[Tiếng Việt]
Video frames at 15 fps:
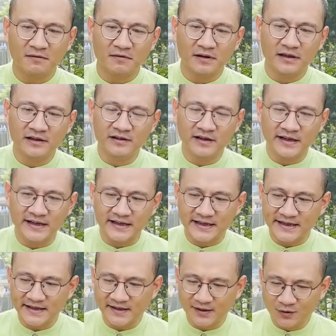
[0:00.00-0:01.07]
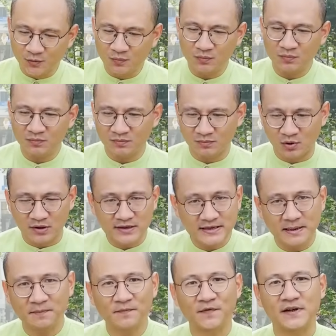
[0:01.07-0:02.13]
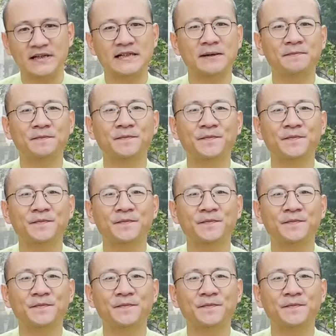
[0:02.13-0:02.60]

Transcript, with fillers: người kia đúng 100%.